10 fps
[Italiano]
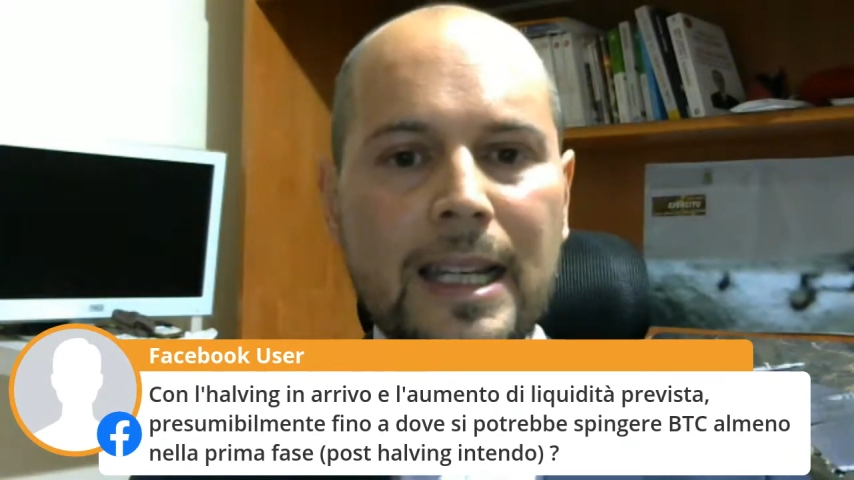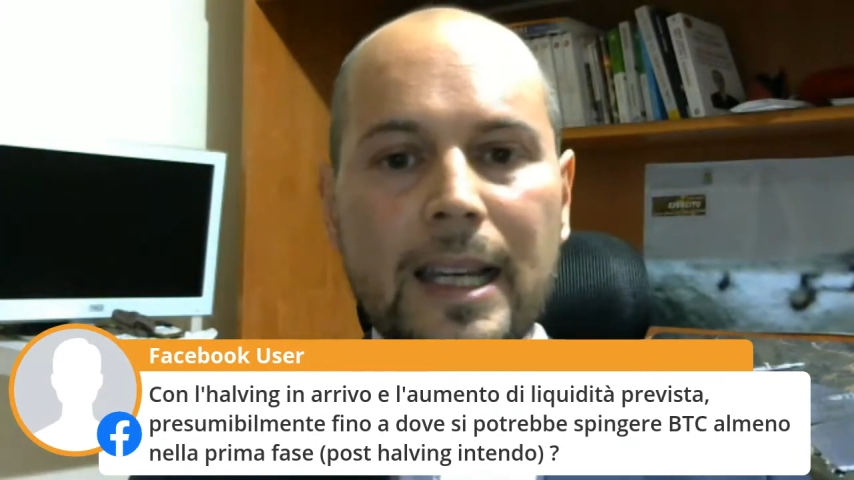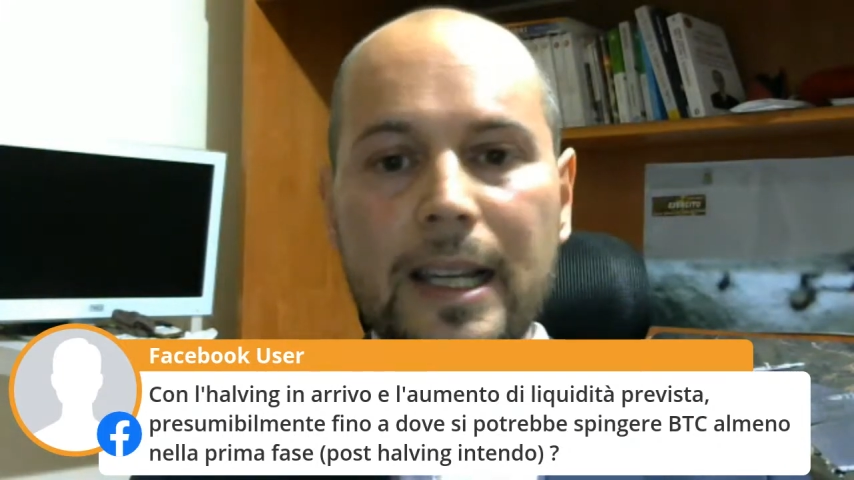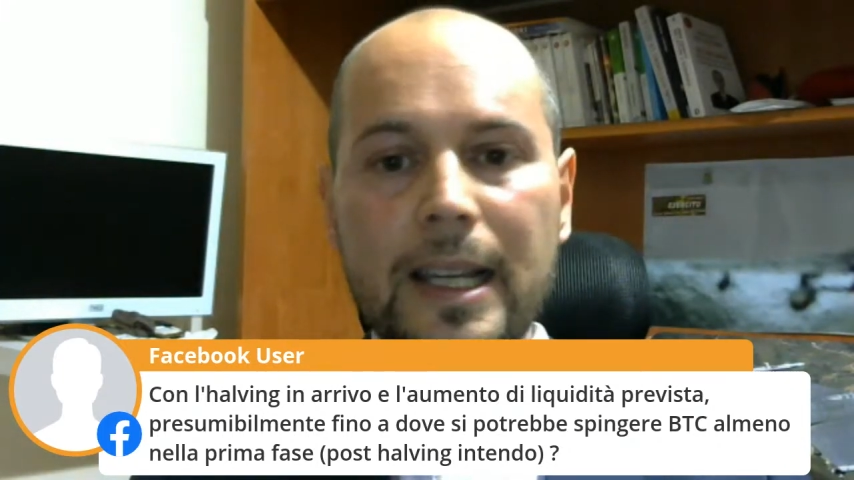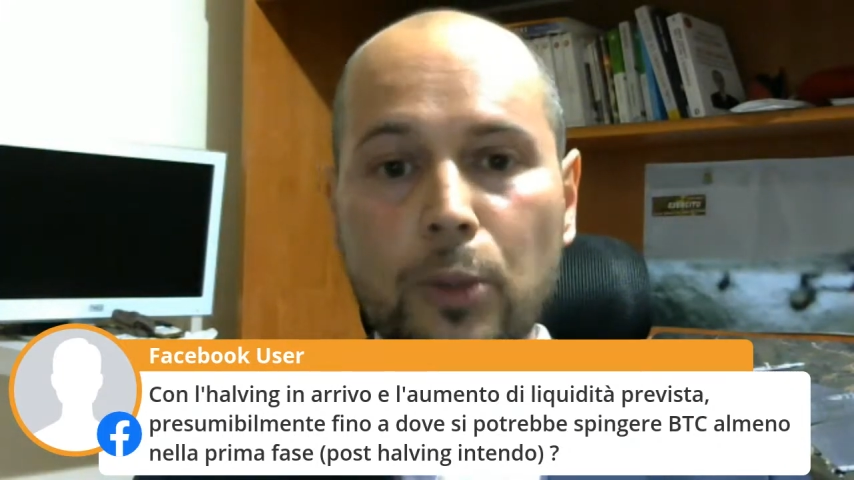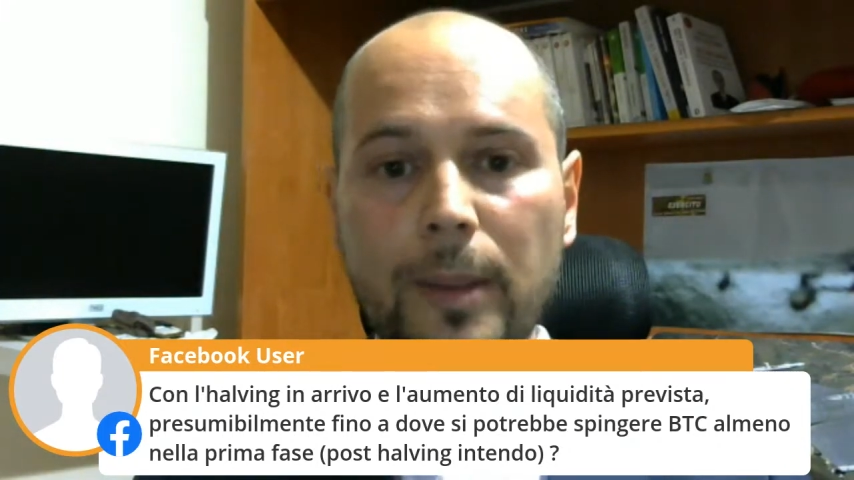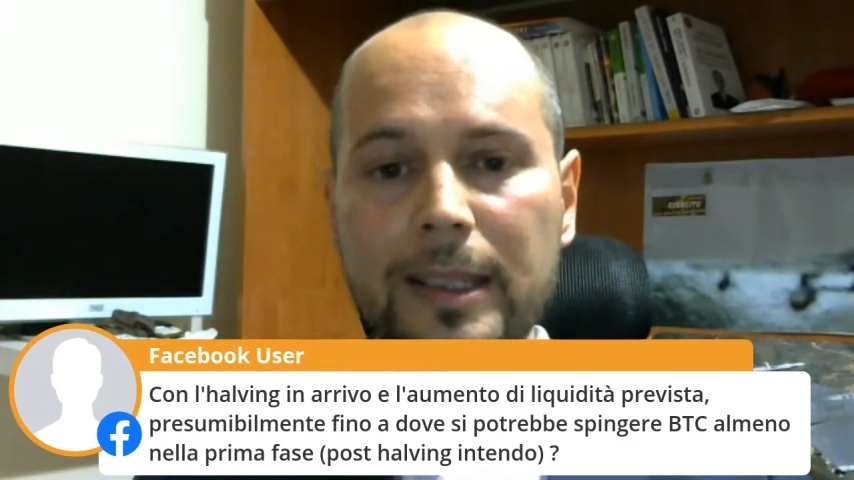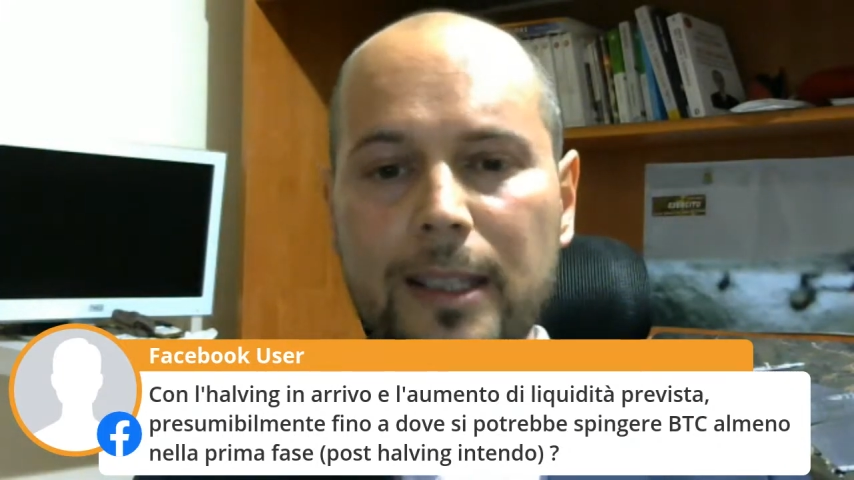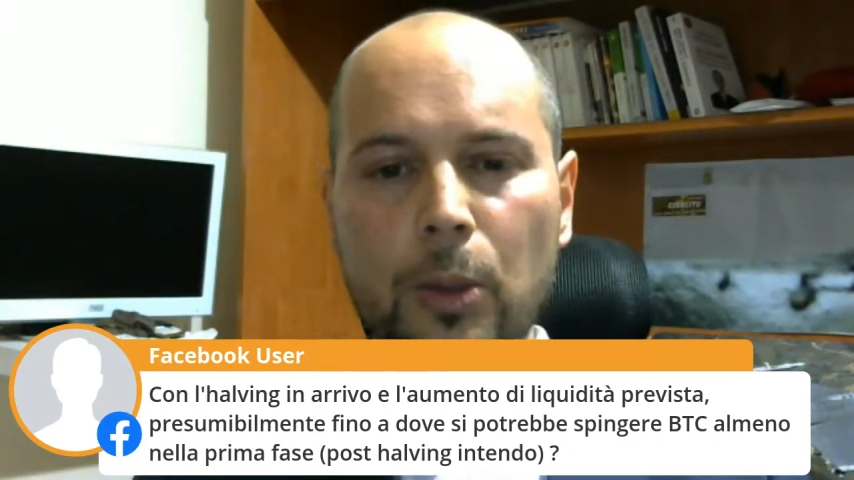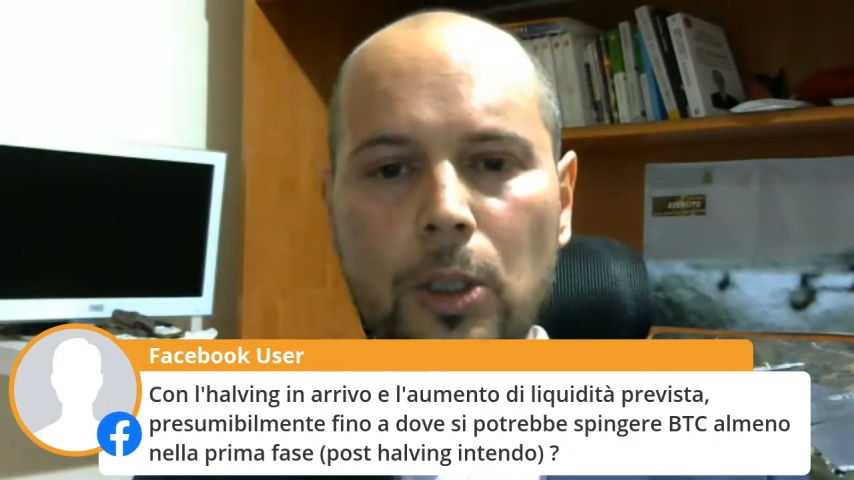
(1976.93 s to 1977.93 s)
e
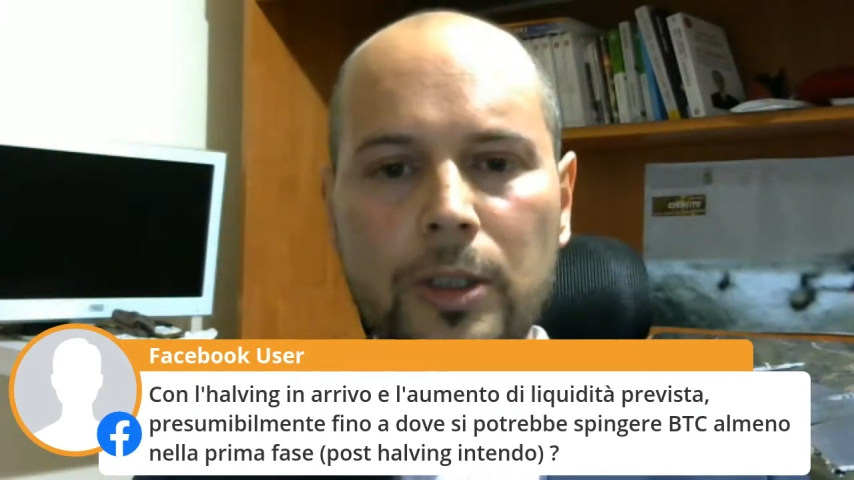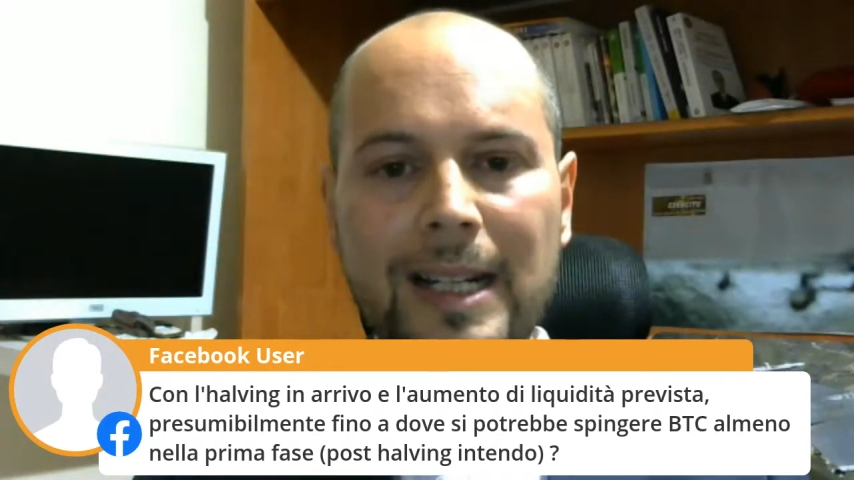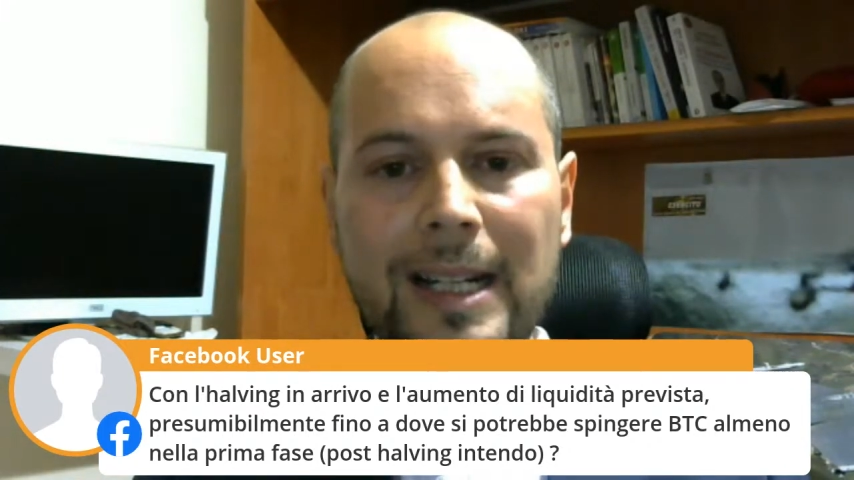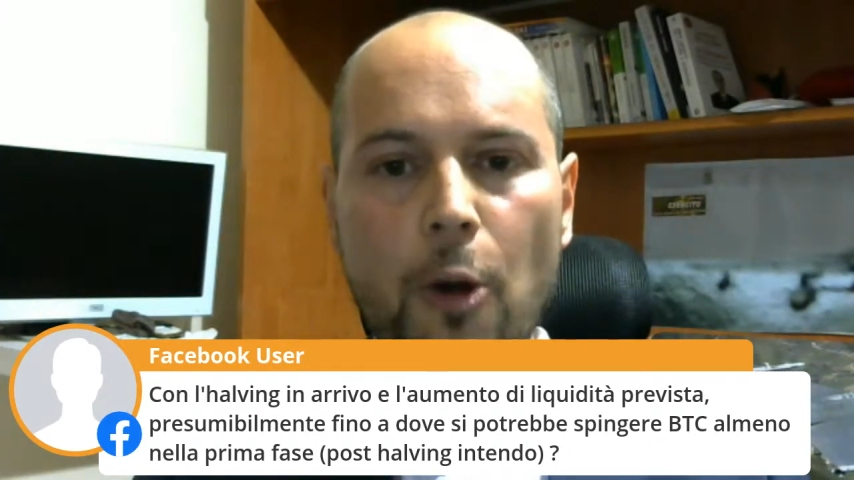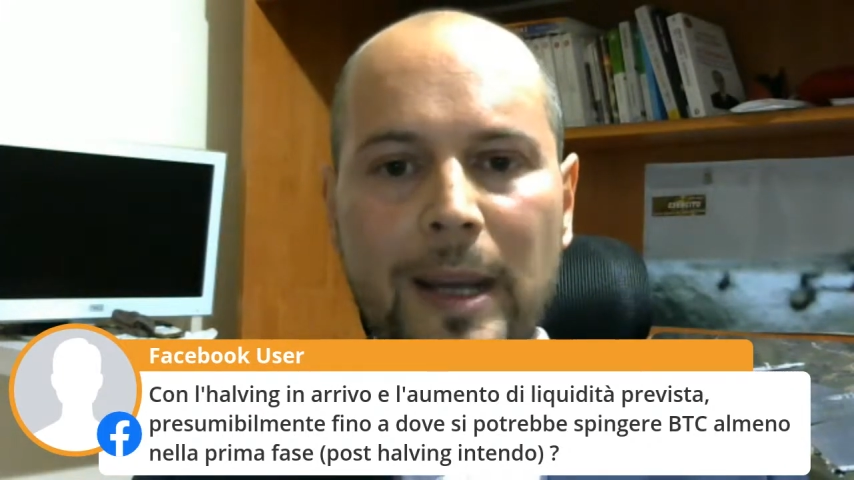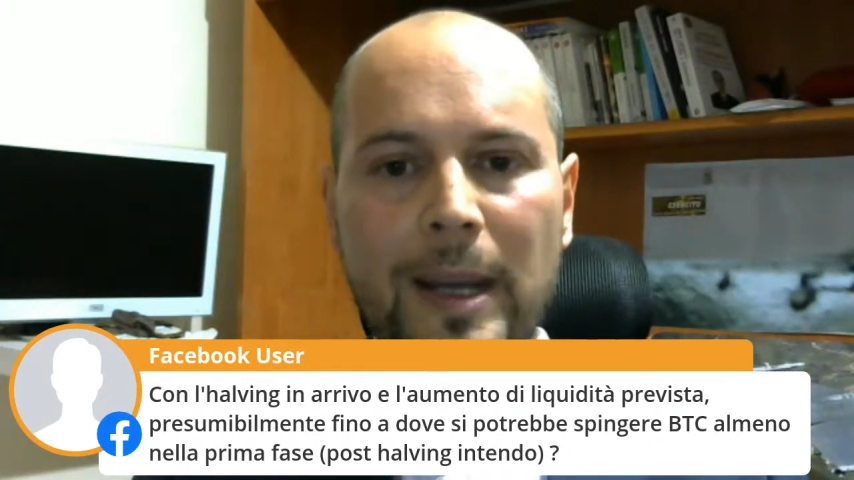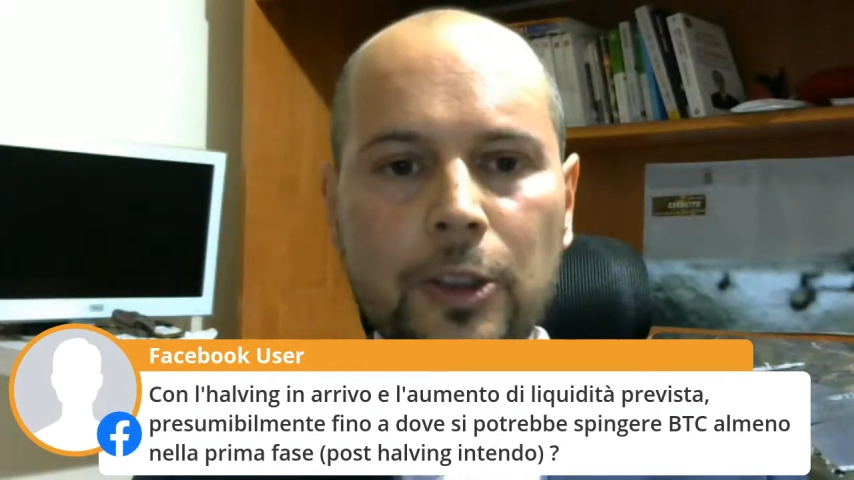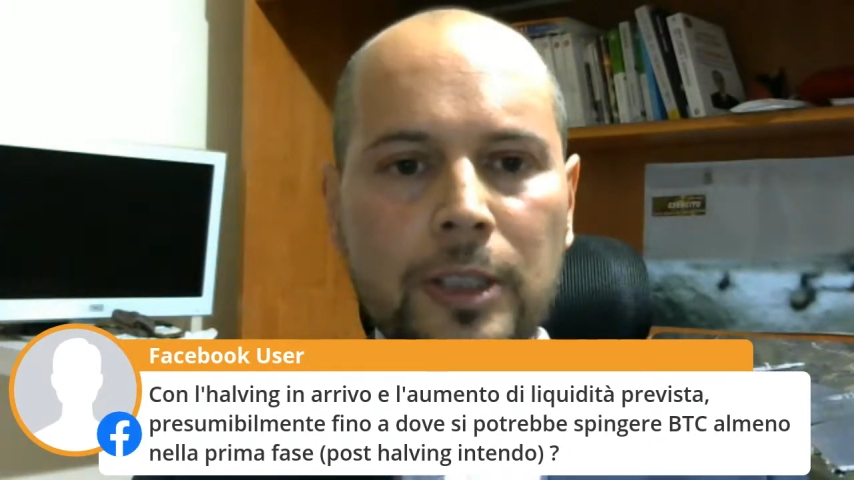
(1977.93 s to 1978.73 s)
sicuramente quello dell'aumento